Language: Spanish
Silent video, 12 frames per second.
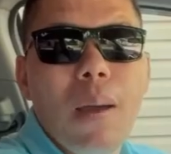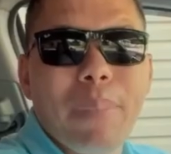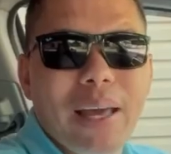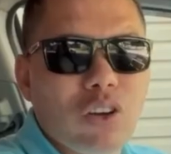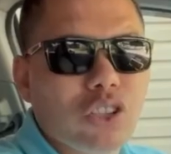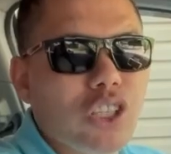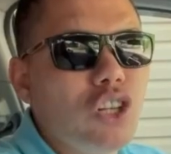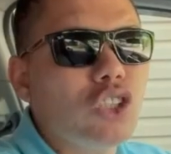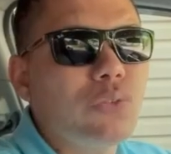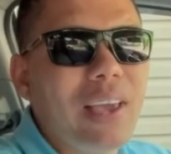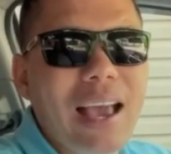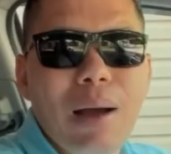pero si
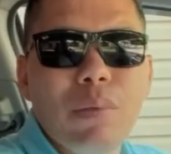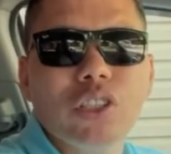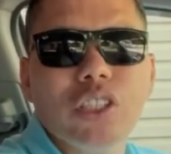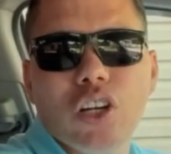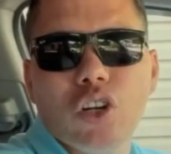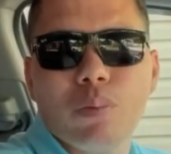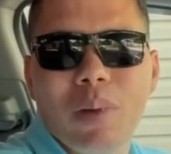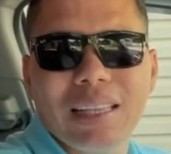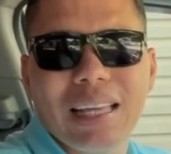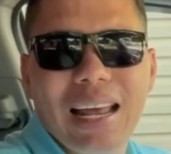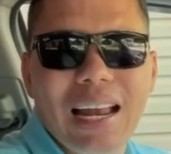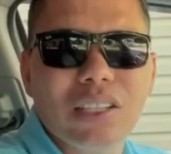nos fijamos en los
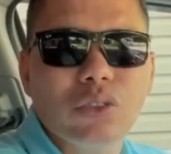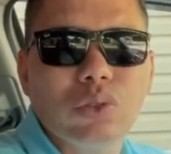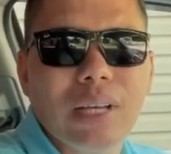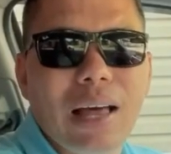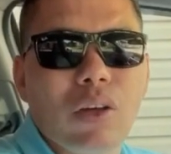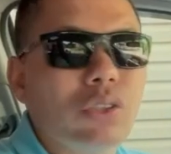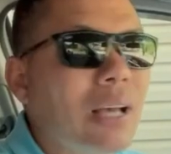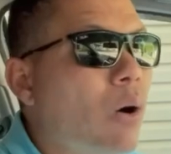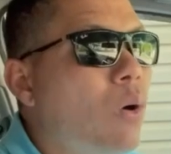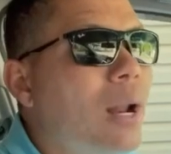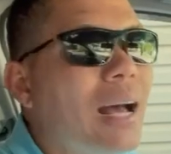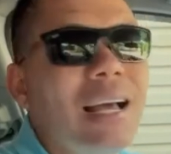materiales usados,
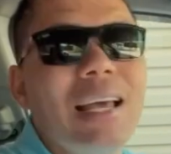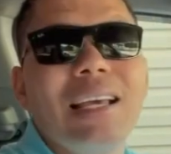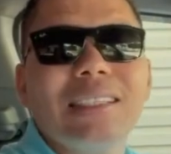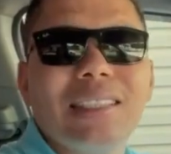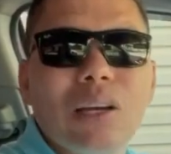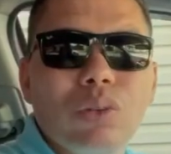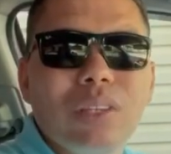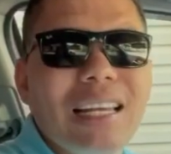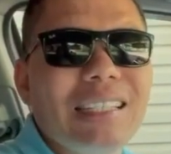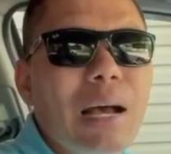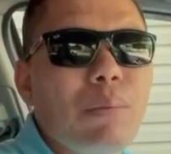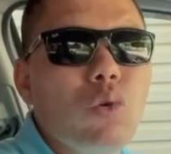ahora se
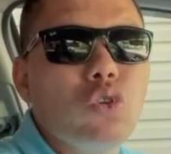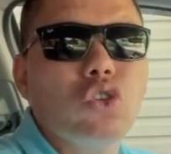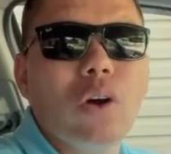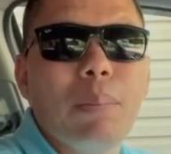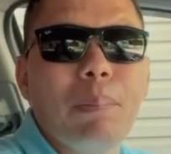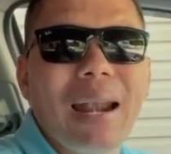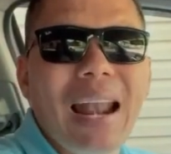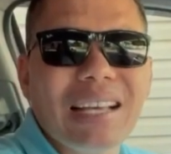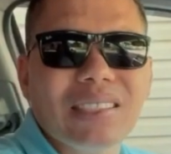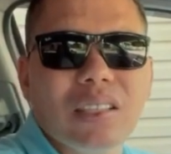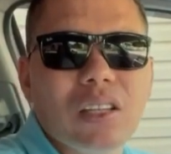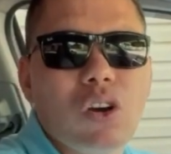utiliza mucho el
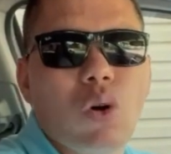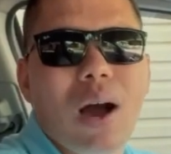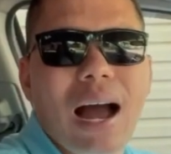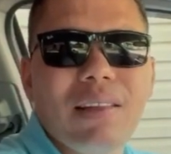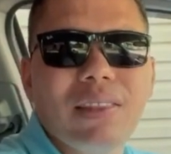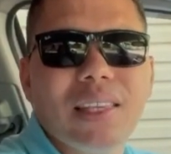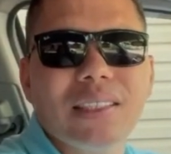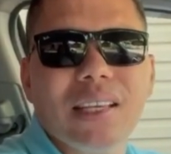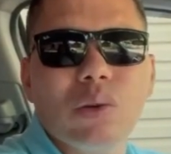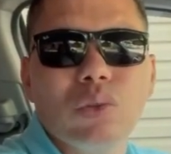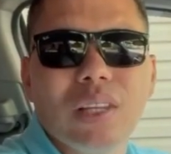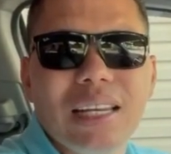plástico, antes
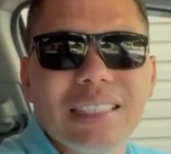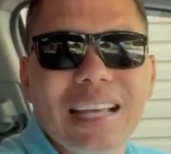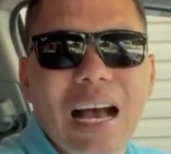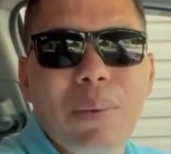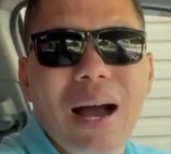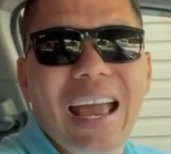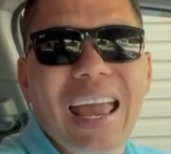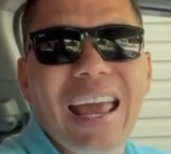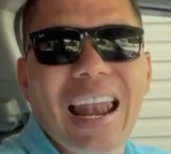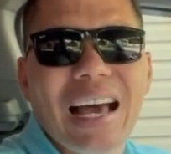se utilizaba el